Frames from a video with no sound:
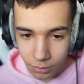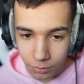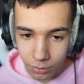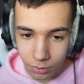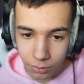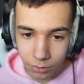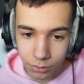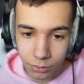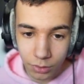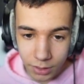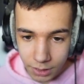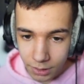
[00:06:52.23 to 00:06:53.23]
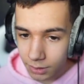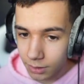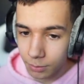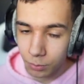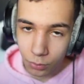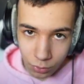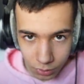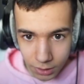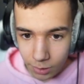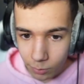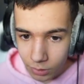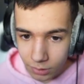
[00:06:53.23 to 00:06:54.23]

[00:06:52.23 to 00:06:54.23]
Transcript: même se le dire, c'est beaucoup d'entraînement et de